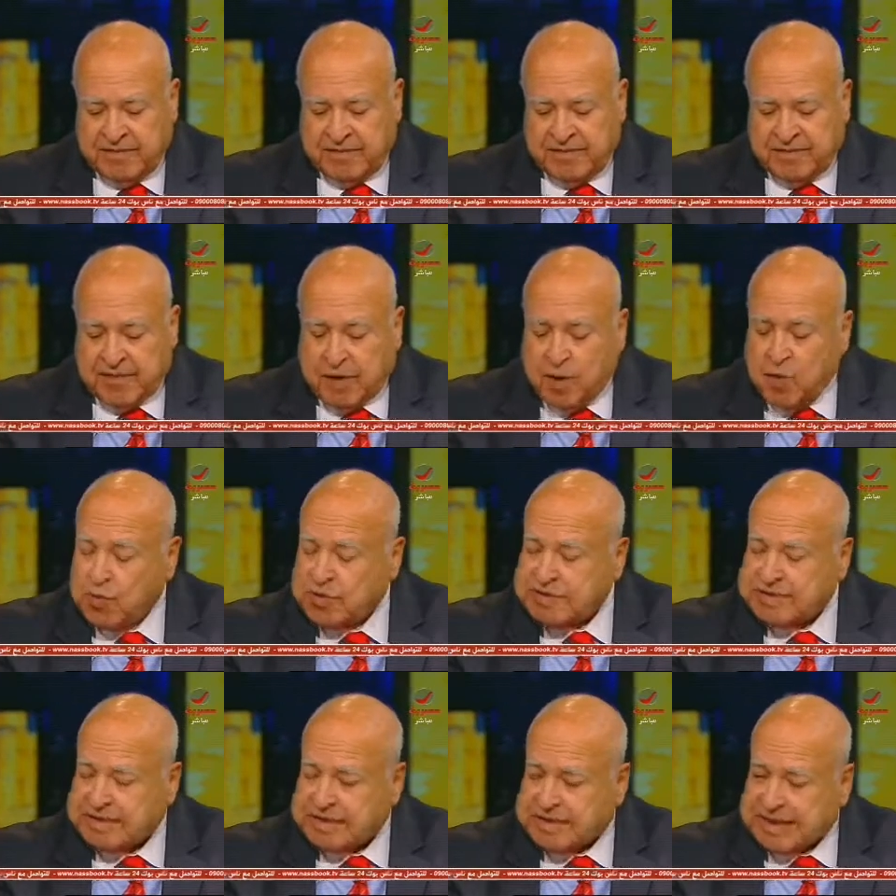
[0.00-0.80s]

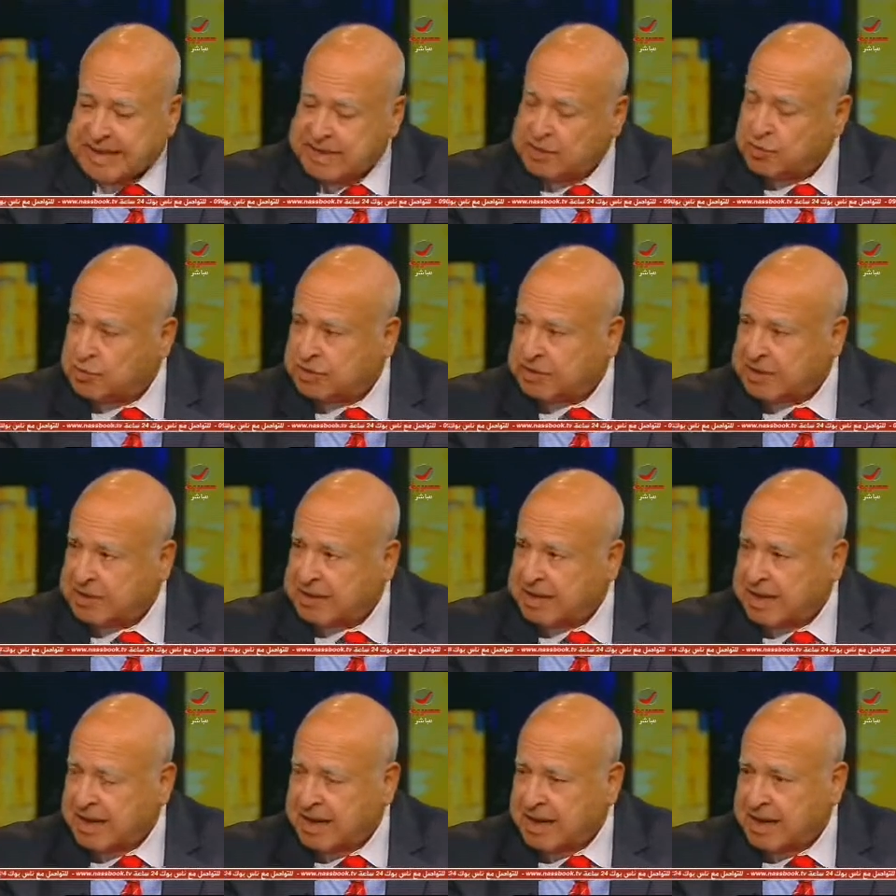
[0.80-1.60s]
فهو استدعاني
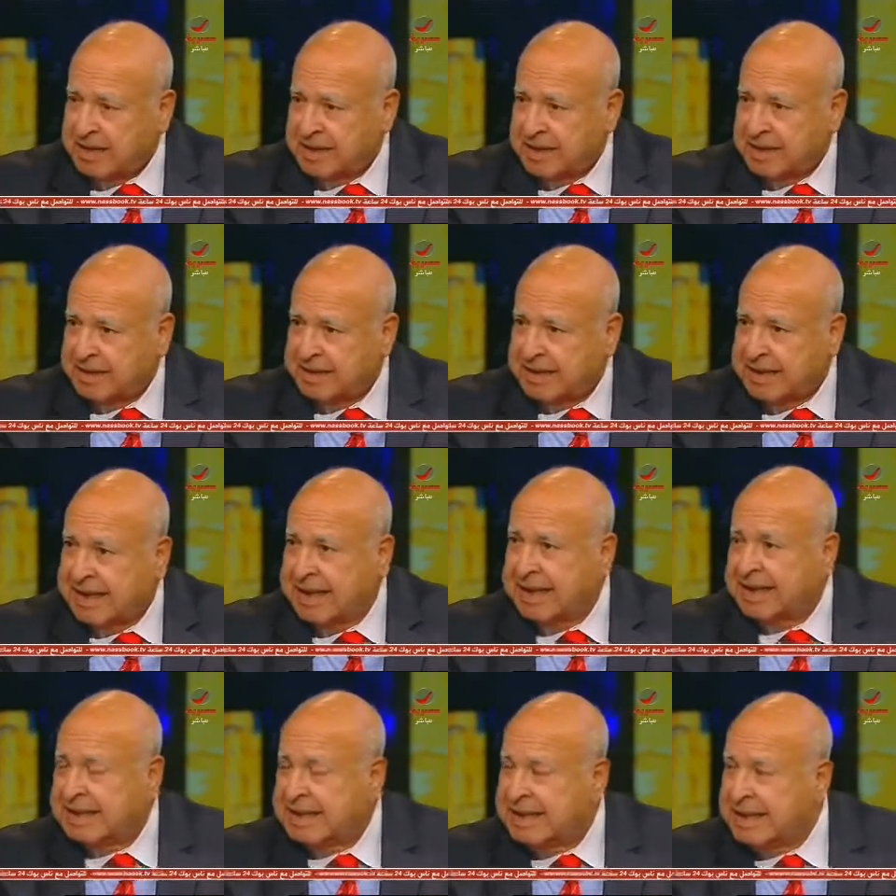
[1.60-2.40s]
واستدعى اخرين
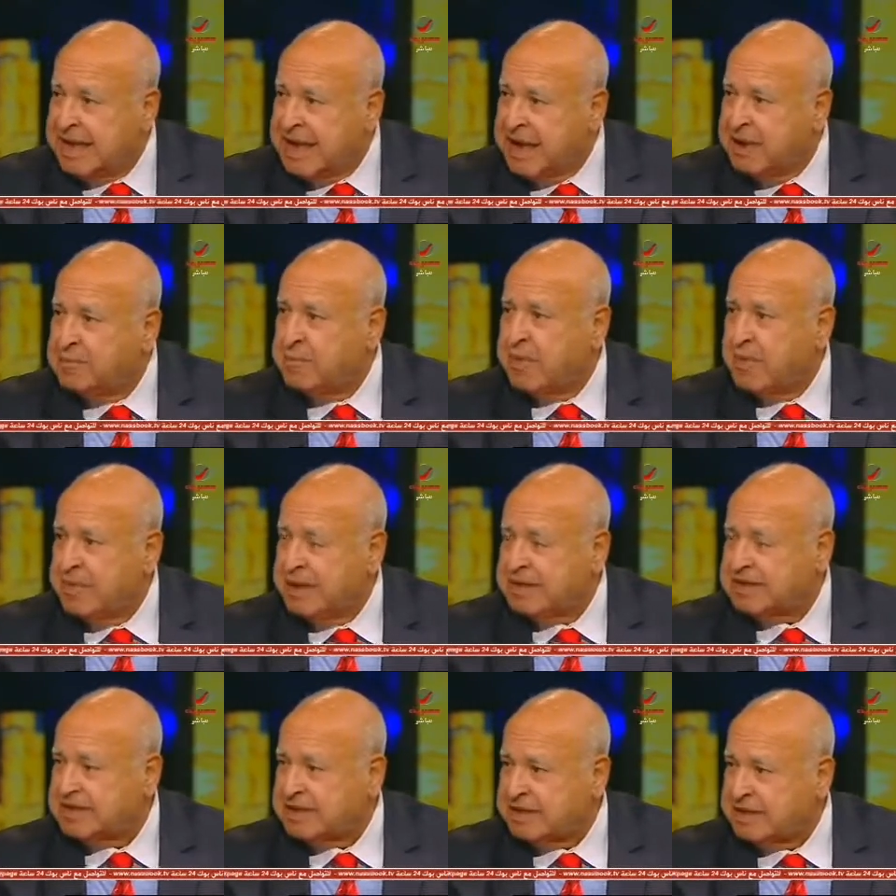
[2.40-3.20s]
ايه اللي يهم
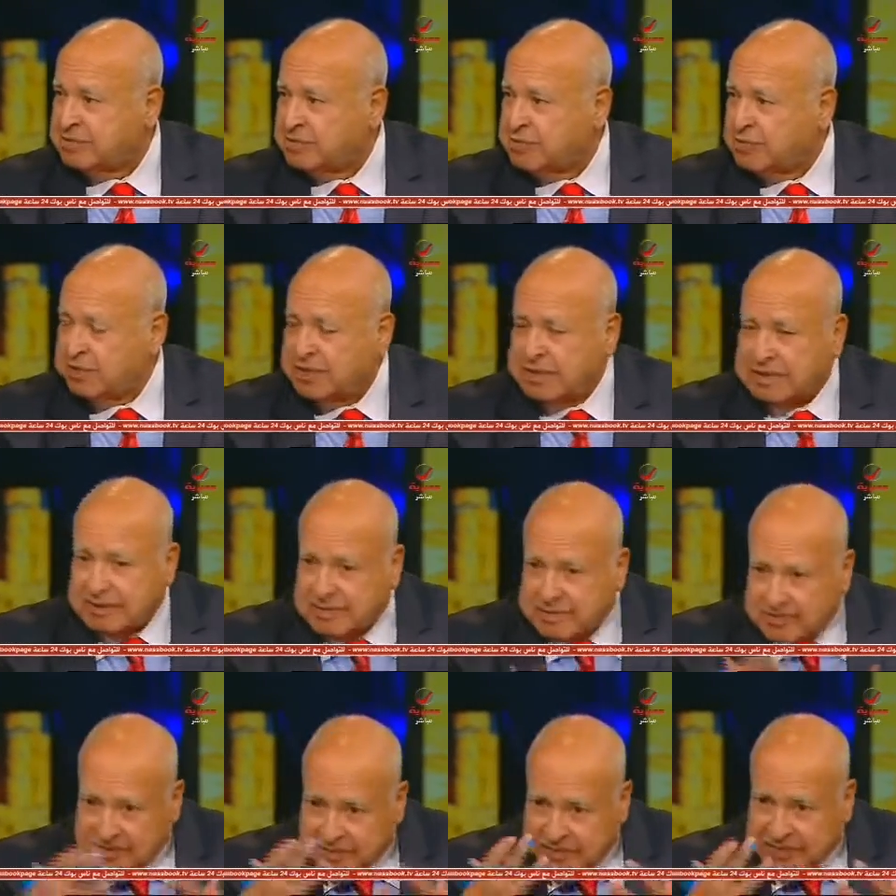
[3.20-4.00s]
مصر
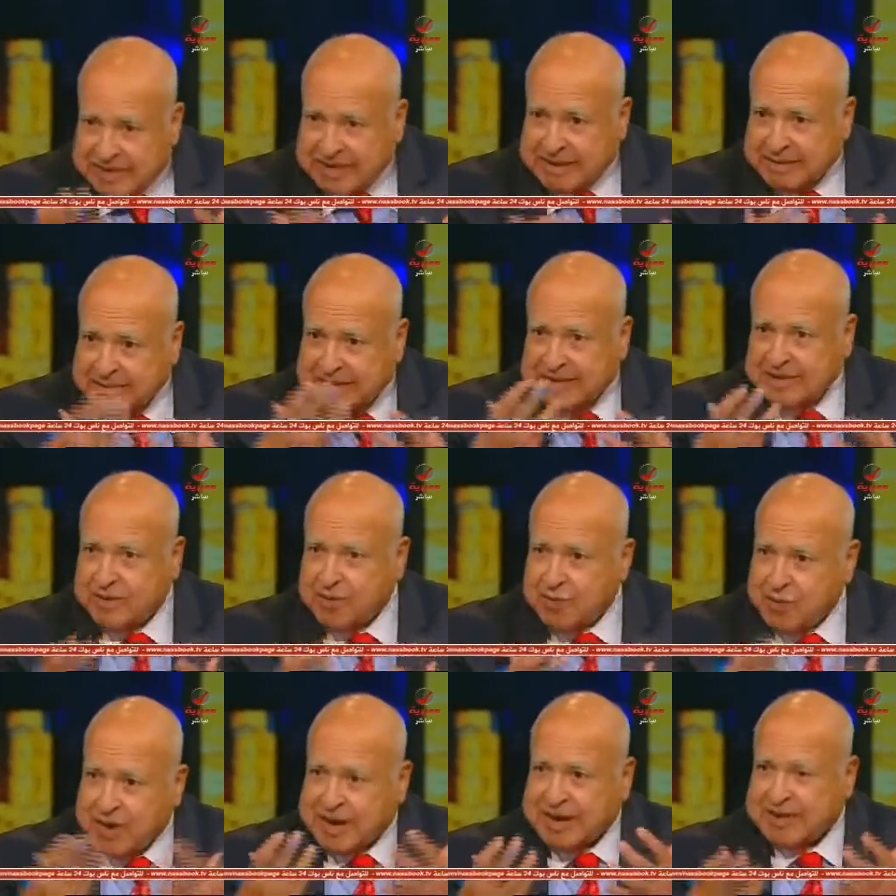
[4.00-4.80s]
ويعمل
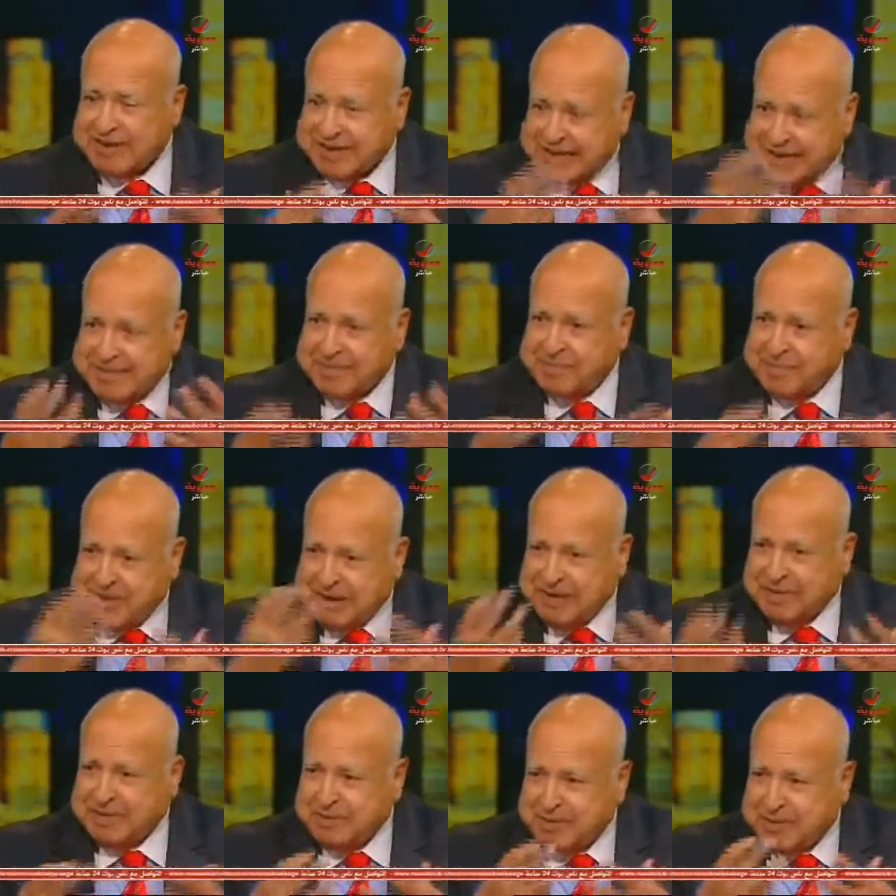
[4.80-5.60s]
هو كان يحب
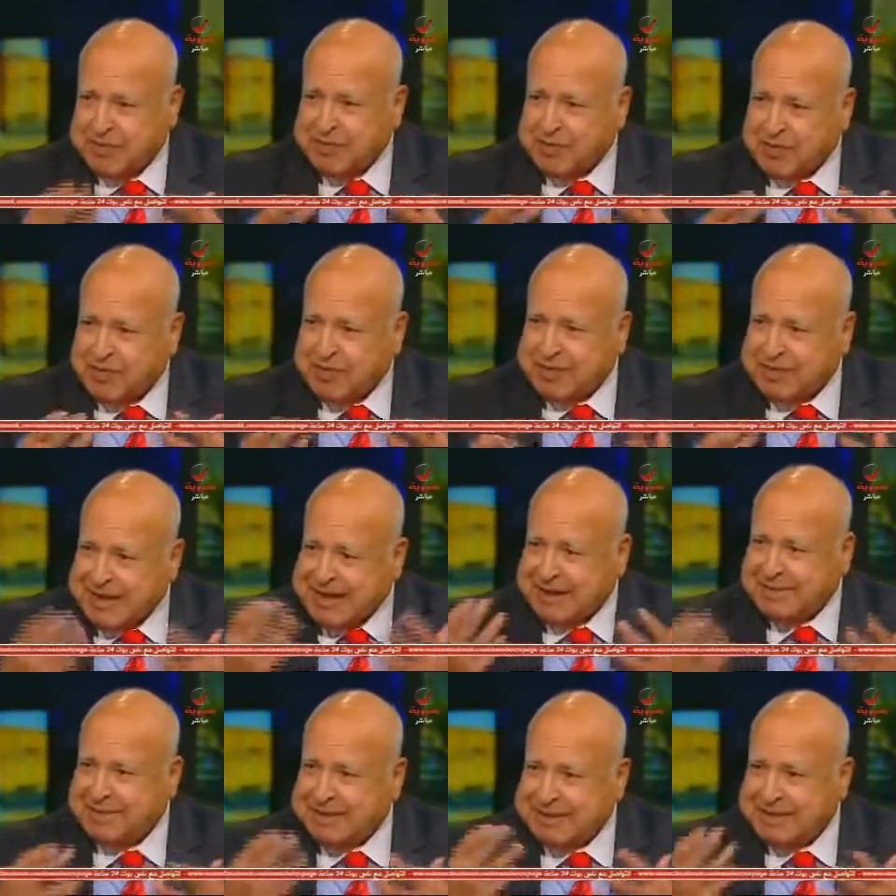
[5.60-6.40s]
يعمل بايده كده
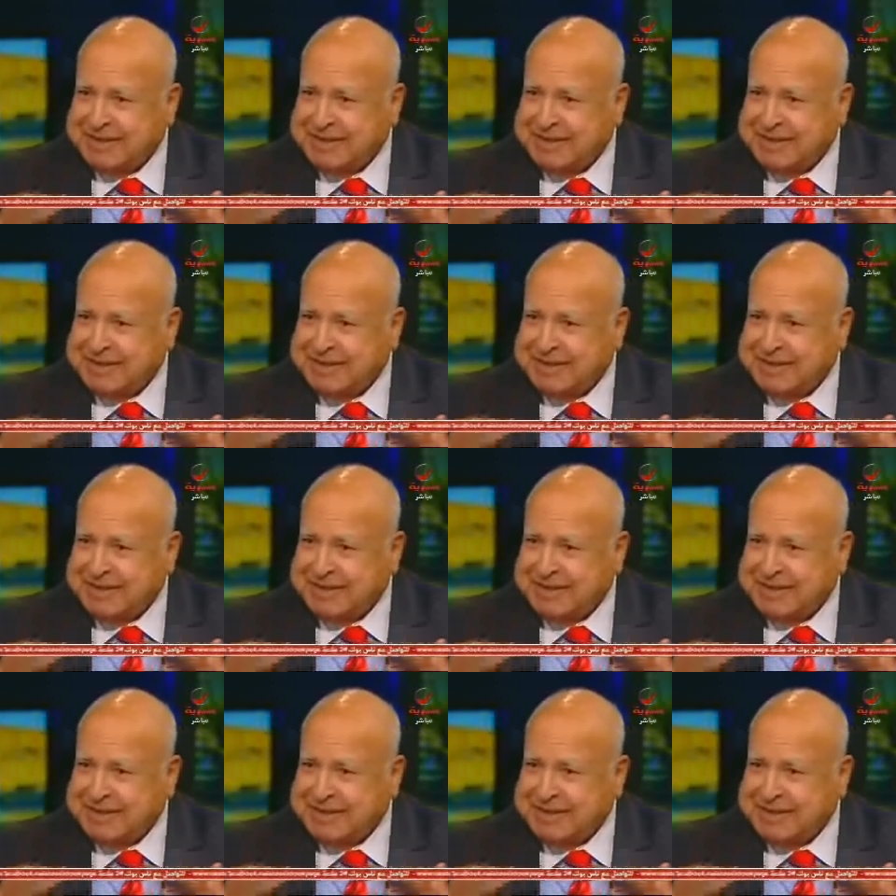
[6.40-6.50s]
يعمل